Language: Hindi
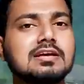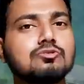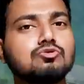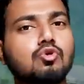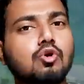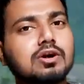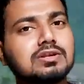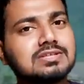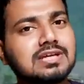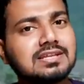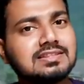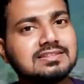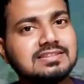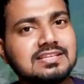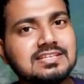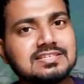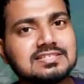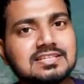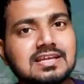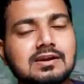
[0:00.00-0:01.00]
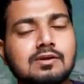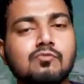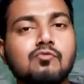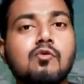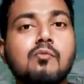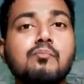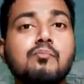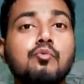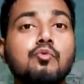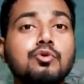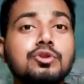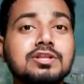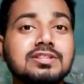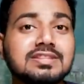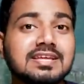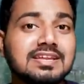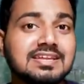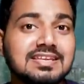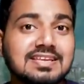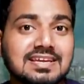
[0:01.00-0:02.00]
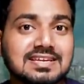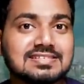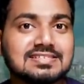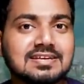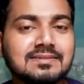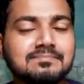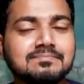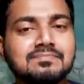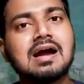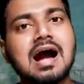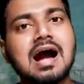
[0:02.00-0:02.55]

या 2030 तक वो पूरी तरीके से